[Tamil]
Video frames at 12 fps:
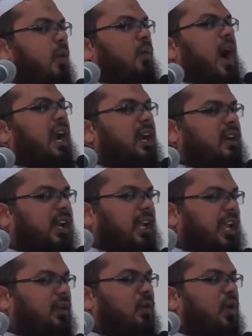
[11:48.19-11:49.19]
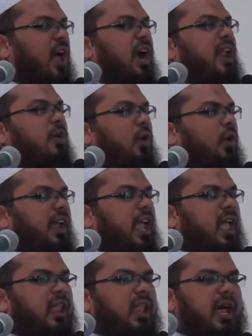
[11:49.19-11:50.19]
வாழ்க்கையினூடான
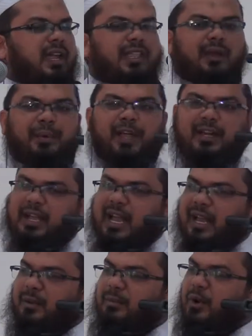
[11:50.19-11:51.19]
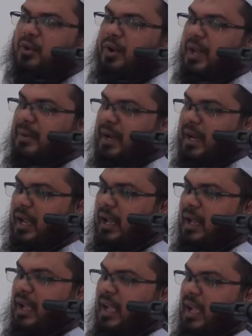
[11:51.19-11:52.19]
கொள்கையை அல்லாஹ் எதிர்பார்க்கிறான் அன்புக்குரியவர்களே